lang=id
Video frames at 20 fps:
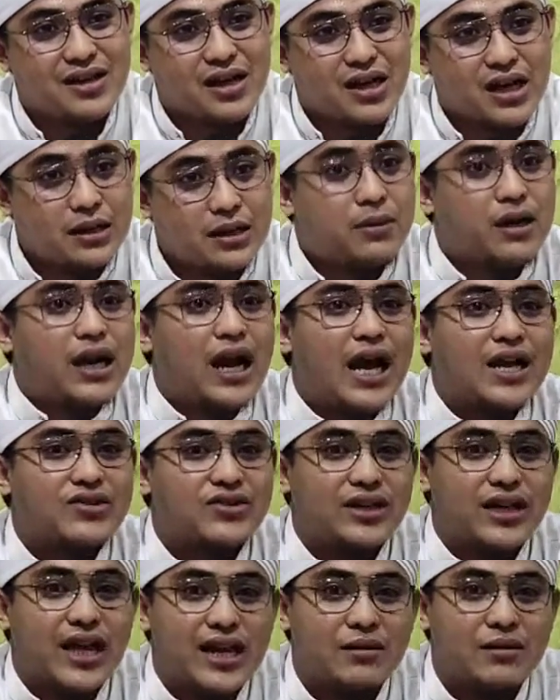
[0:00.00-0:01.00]

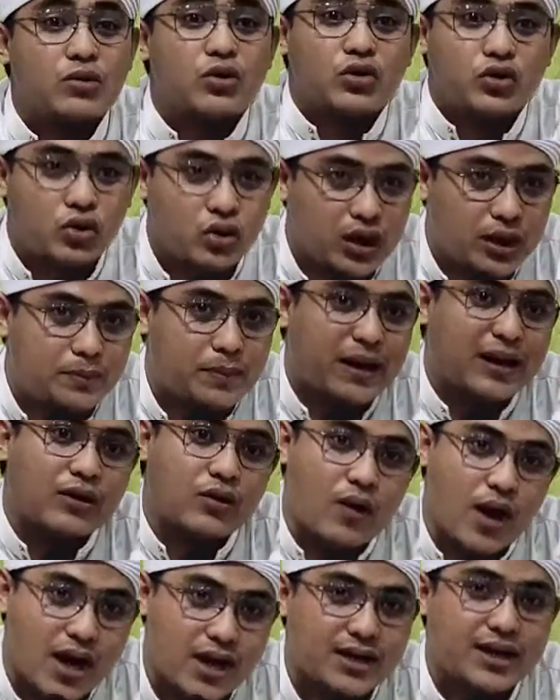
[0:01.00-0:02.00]
Keberhasilan butuh
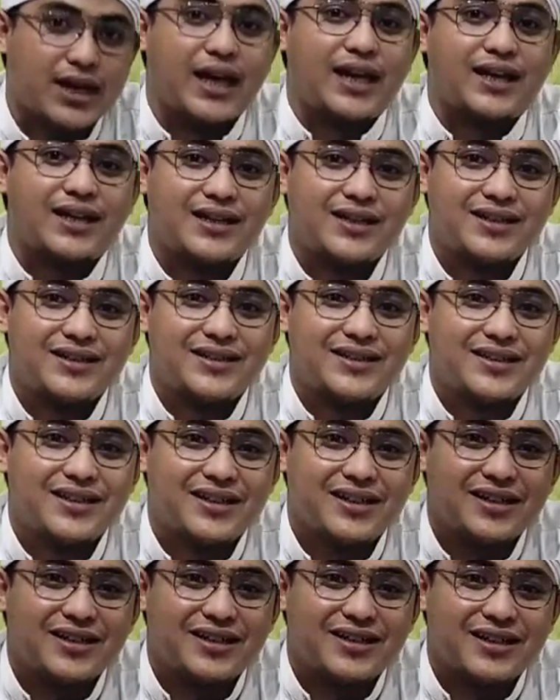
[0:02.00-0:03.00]
diperjuangkan.
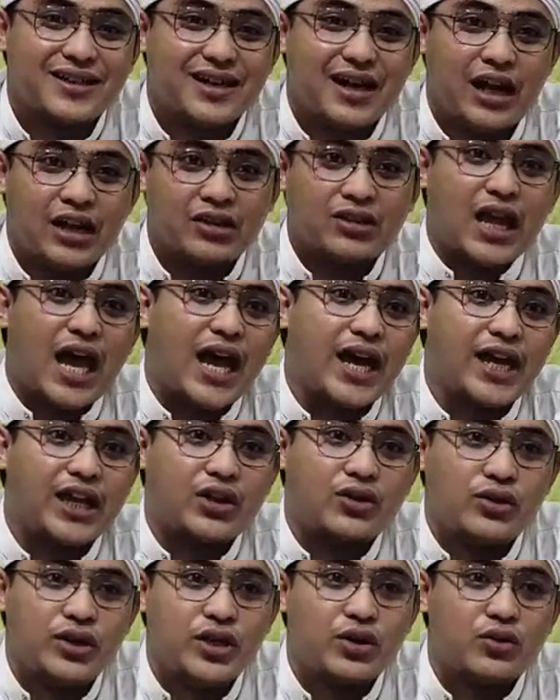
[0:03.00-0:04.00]
Entah
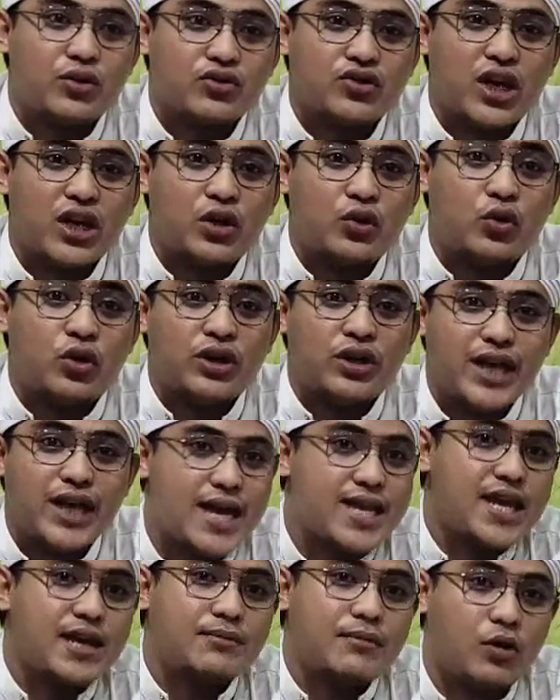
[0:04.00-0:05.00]
itu di urusan
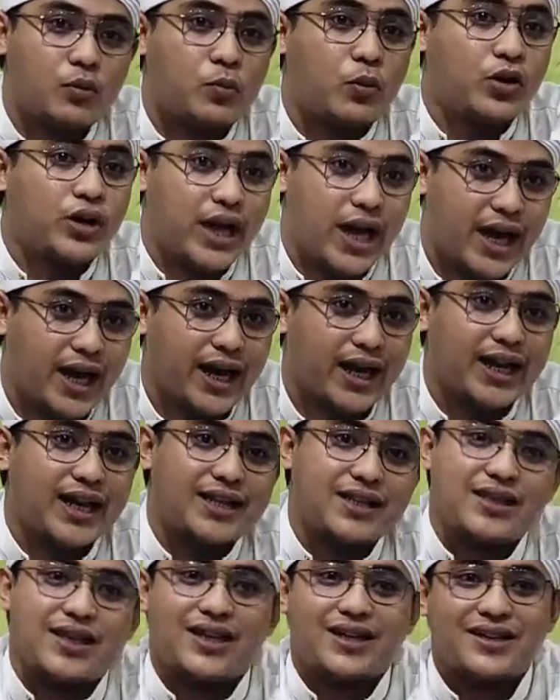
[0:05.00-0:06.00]
dunianya maupun di
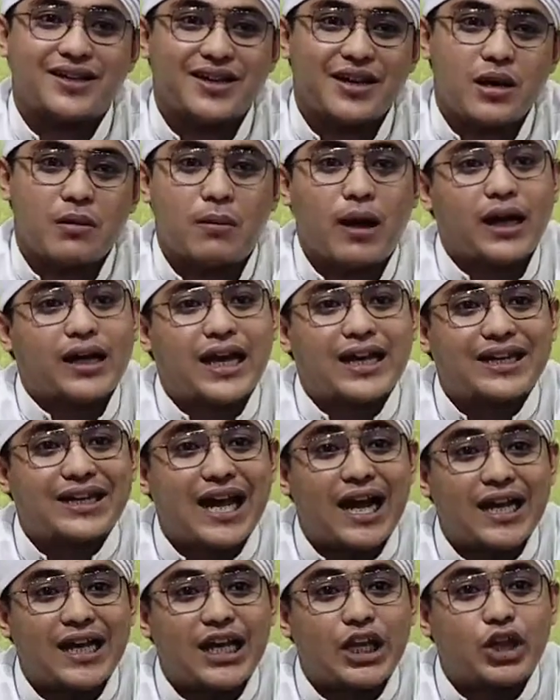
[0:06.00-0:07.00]
akhiratnya. Maka
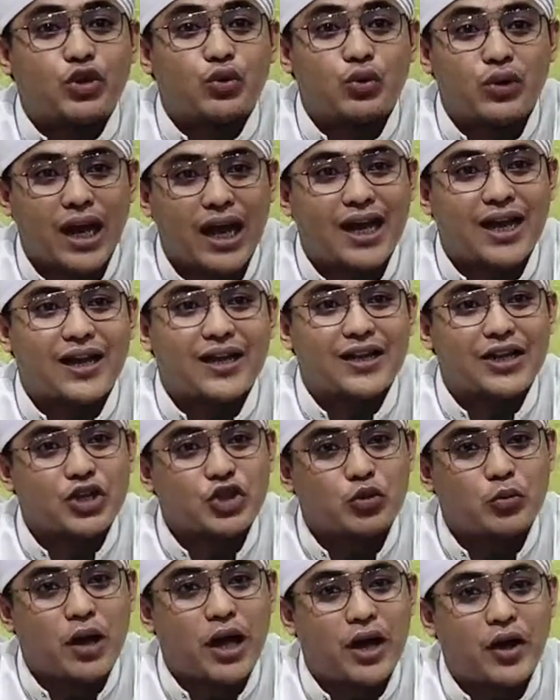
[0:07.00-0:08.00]
dengan itulah Allah
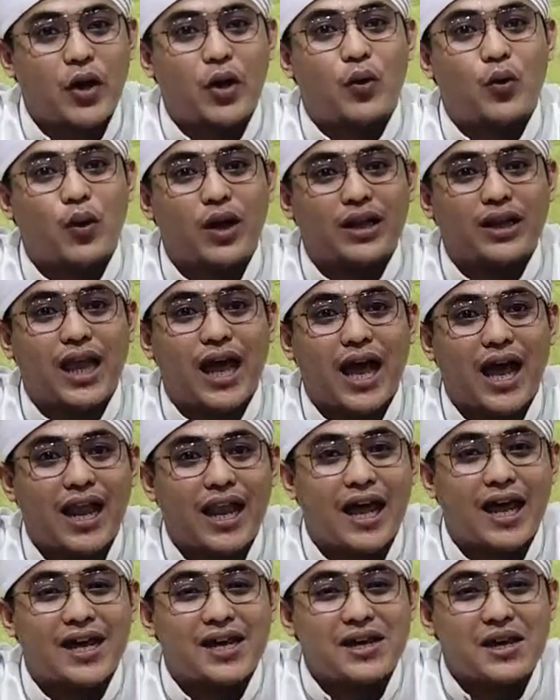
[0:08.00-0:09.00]
Subhanahu wa
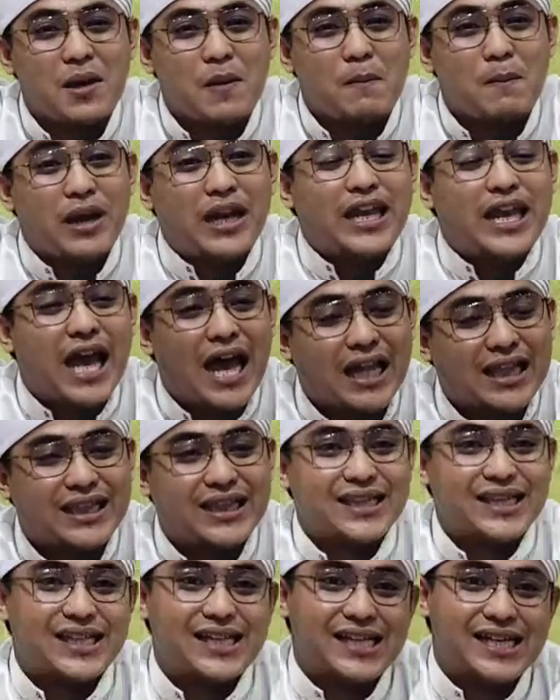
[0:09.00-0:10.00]
taala melihat
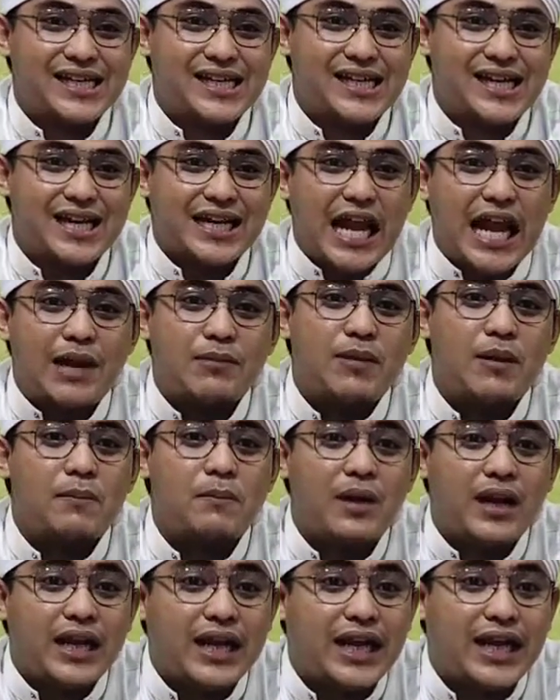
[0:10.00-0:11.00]
dan
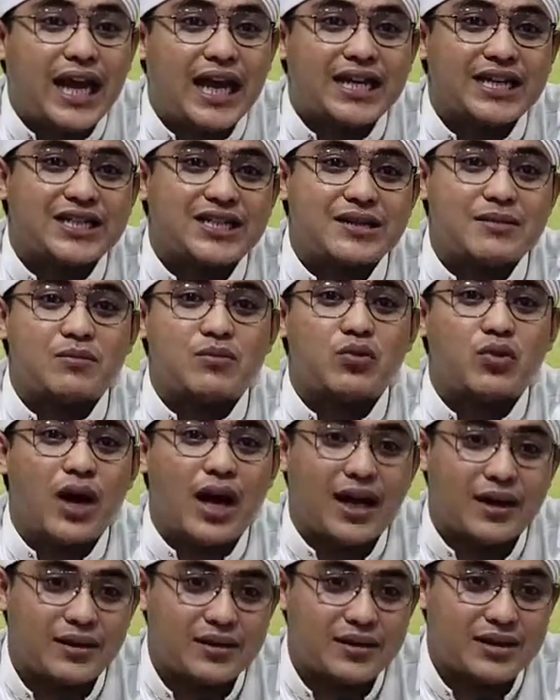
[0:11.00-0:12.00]
memberikan
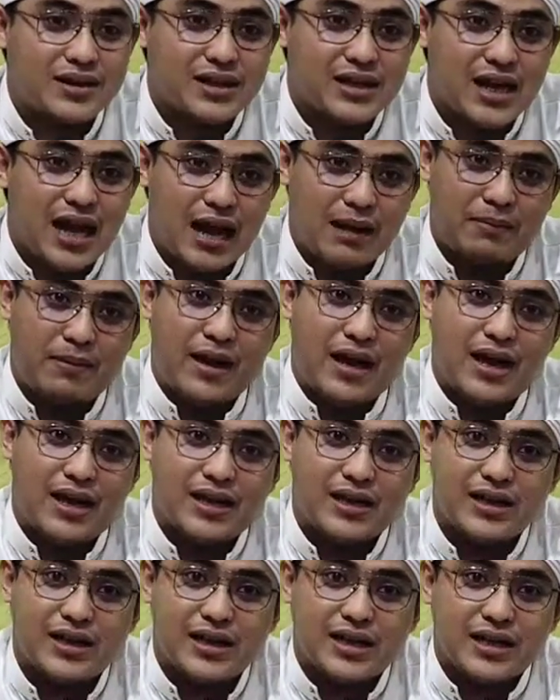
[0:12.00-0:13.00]
sebuah
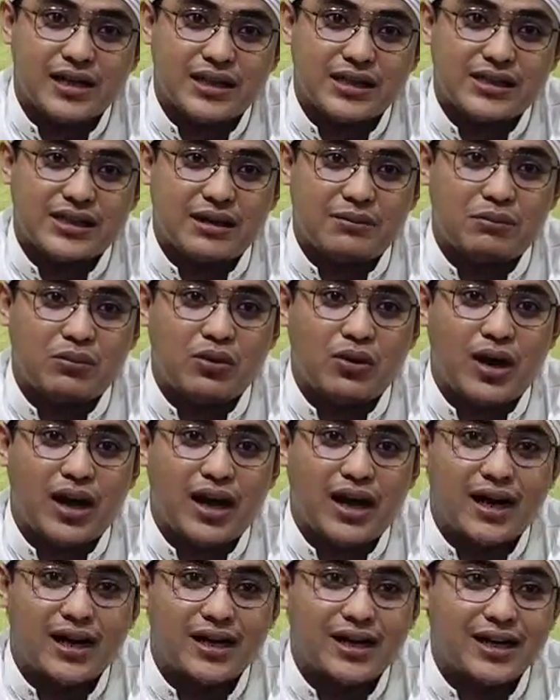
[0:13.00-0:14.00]
apa?
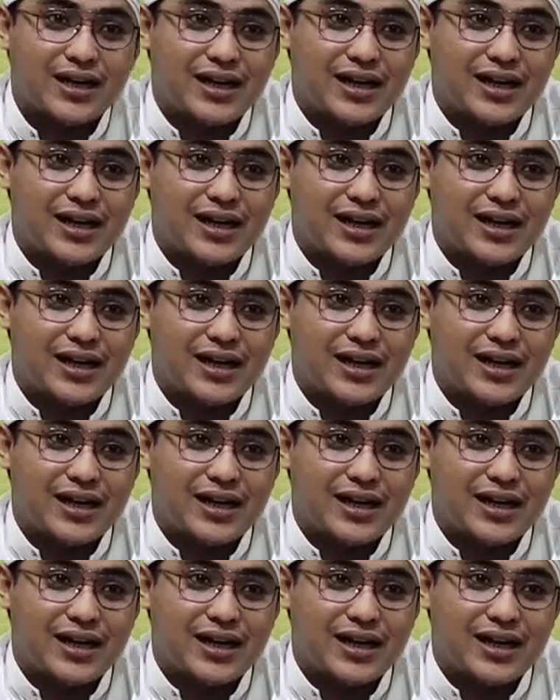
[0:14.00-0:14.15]
sebuah